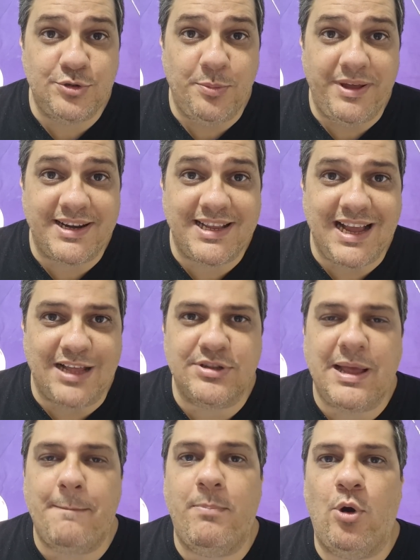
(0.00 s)
do mercado
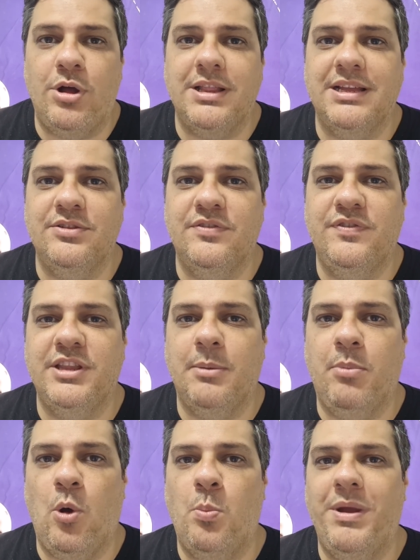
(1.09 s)
da bola do
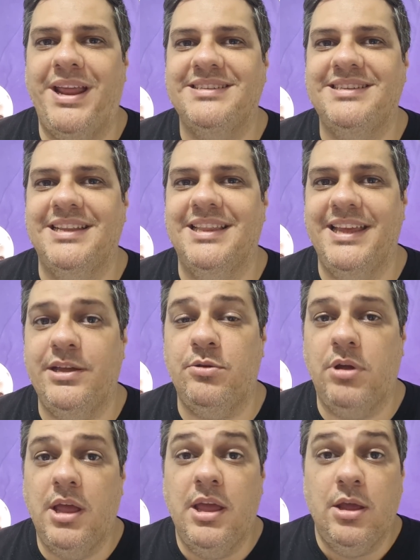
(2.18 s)
futebol
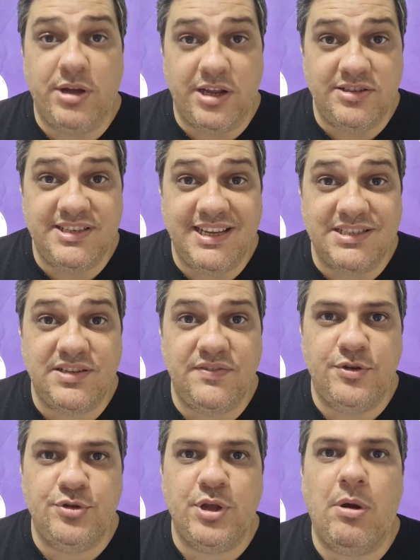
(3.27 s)
brasileiro, eu quero dizer que esse
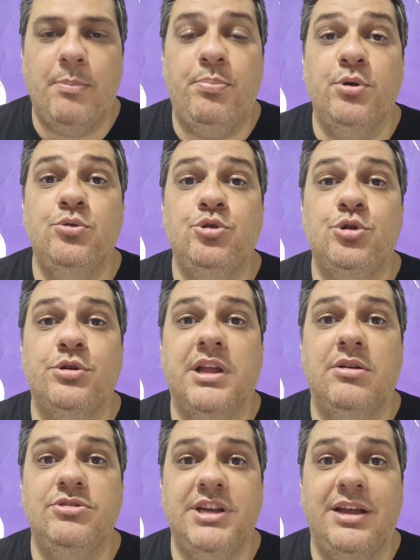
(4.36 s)
vídeo tem o um apoio do
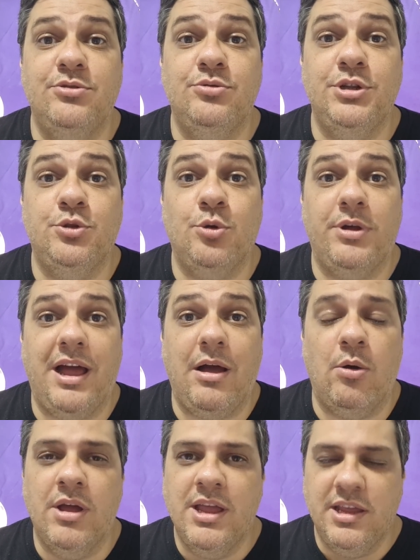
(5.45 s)
Jornal Diário do
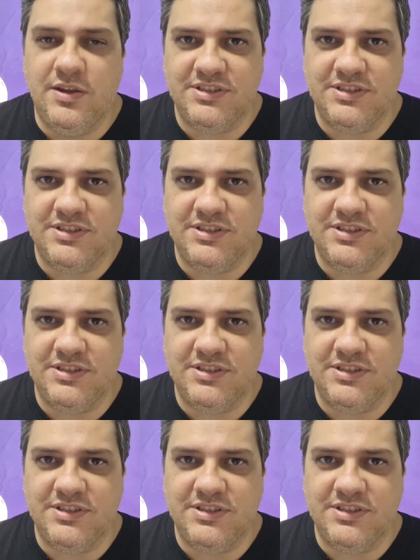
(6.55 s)
Litoral e